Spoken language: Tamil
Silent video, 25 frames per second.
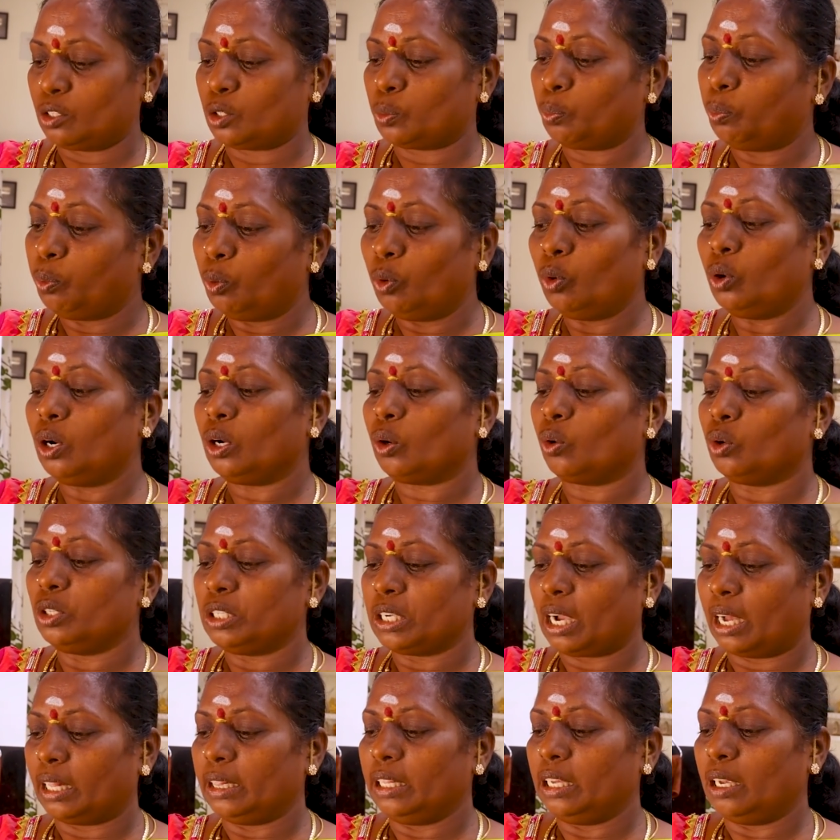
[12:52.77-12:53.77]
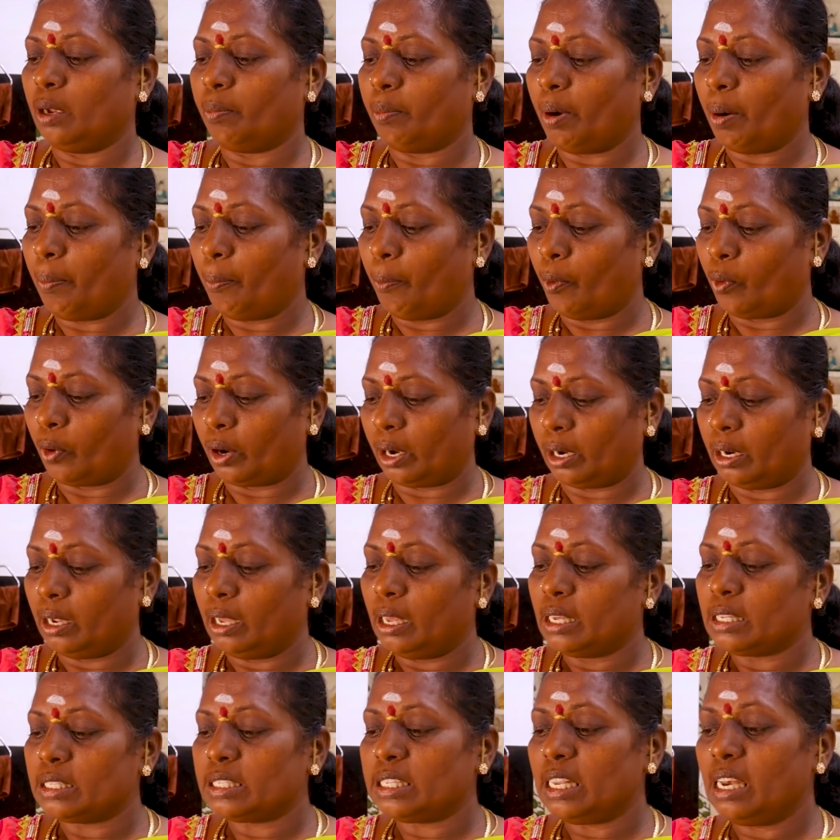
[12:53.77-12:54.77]
ஸ்பூன் கொஞ்சம் அதிகமாக போடுறேன்
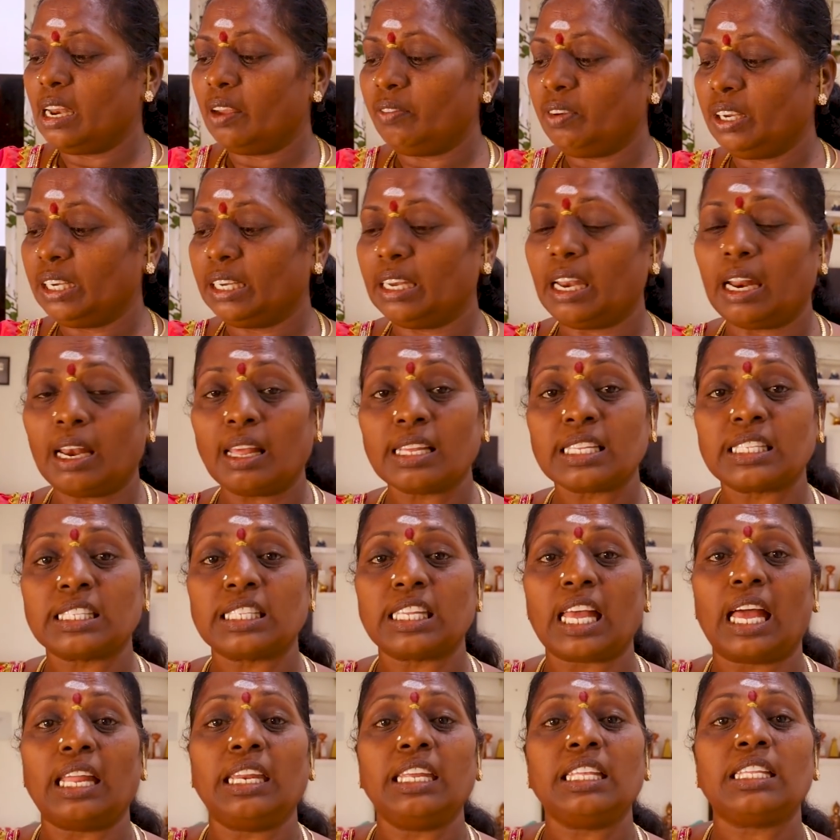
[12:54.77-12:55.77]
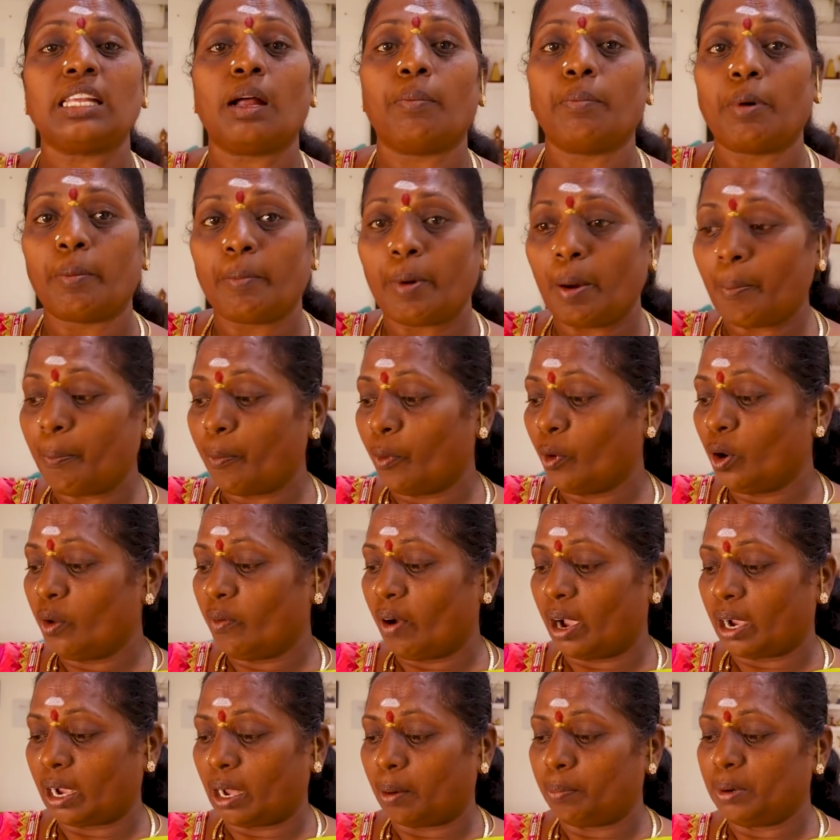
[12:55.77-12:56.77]
சில வீட்டிலலாம் சரிசமமா
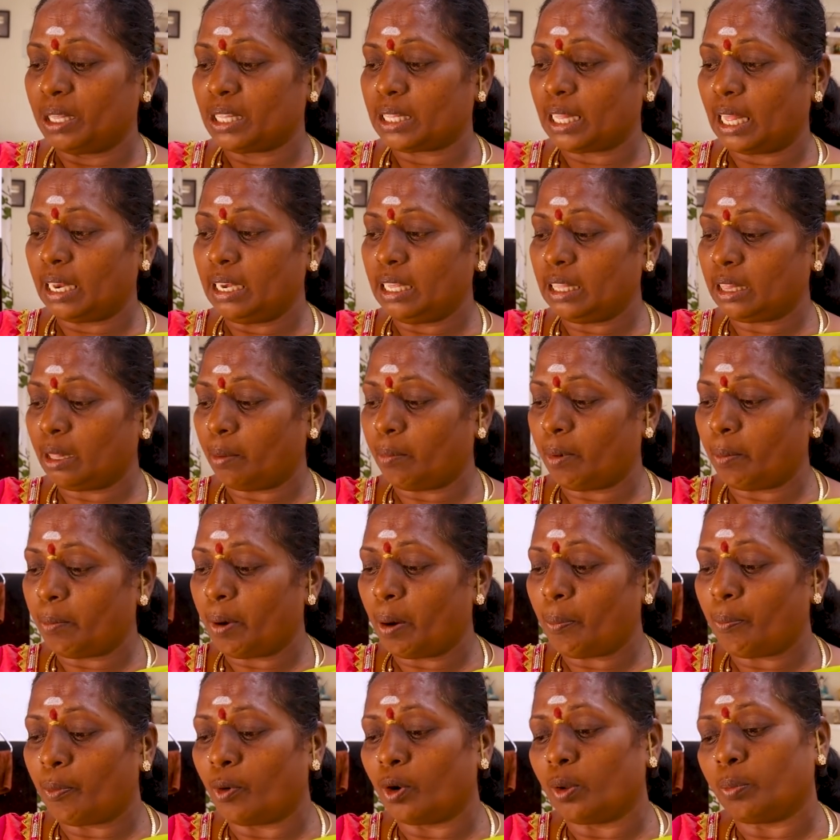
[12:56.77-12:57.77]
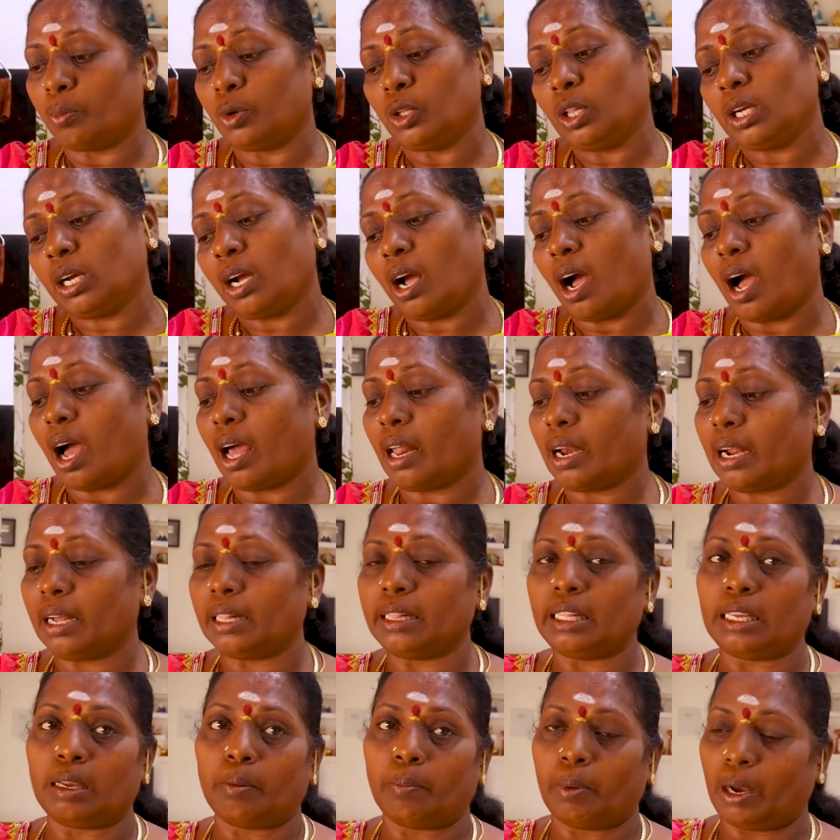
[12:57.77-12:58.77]
போடுவாங்க அப்படி சரிசமமாக போடும்போது காரம்
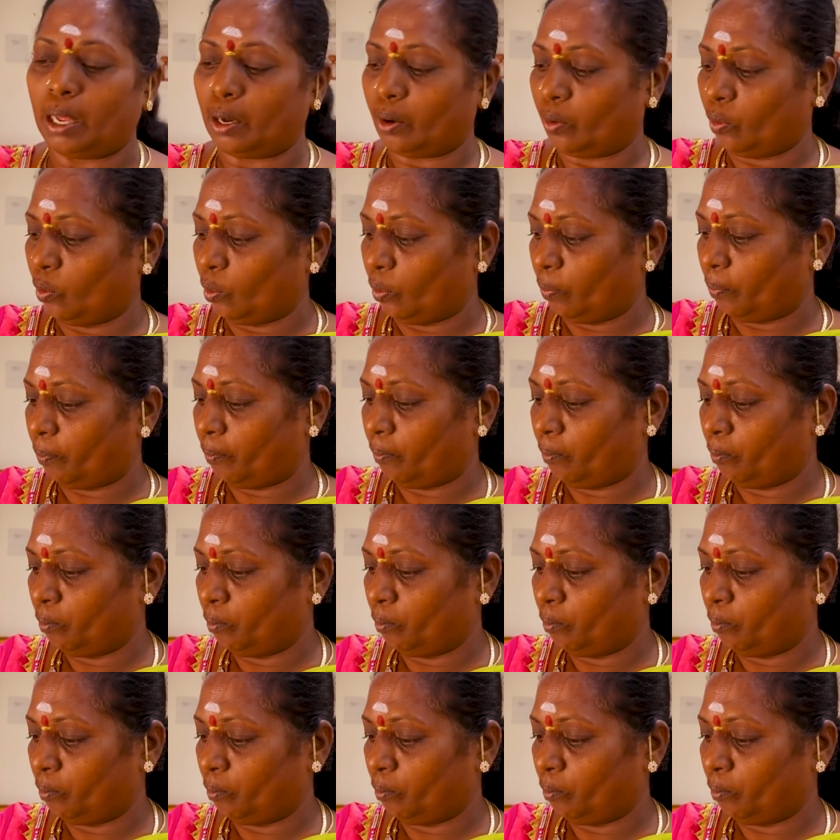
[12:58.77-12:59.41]
அதிகமாக இருக்கும்